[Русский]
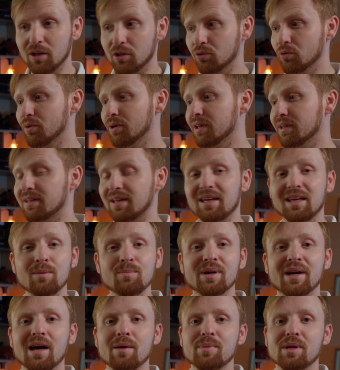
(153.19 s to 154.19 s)
но и
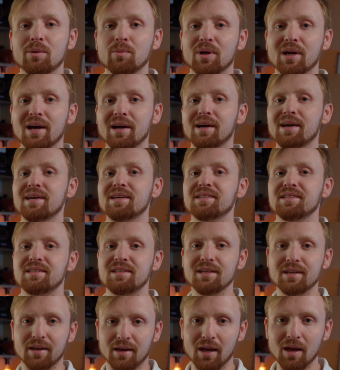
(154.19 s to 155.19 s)
такими камерами, как
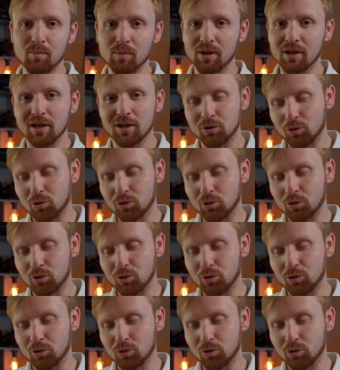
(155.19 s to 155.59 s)
Zcam,